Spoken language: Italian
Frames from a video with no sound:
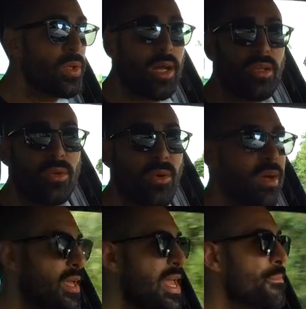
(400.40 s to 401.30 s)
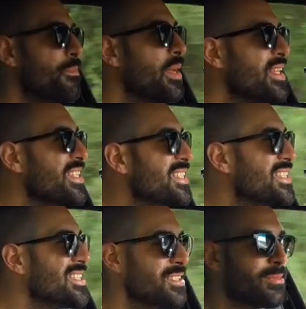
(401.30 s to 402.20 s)
guidando è
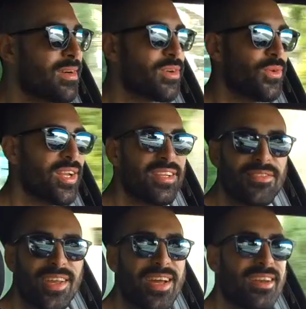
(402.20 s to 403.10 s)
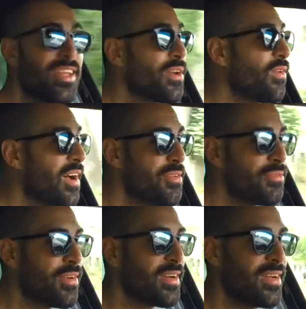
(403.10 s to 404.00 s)
bellissima, con la livrea nero
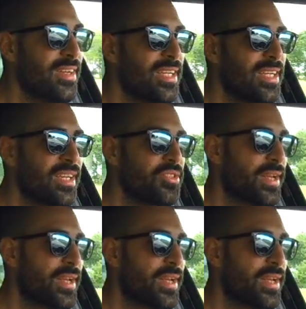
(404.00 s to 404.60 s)
alfa e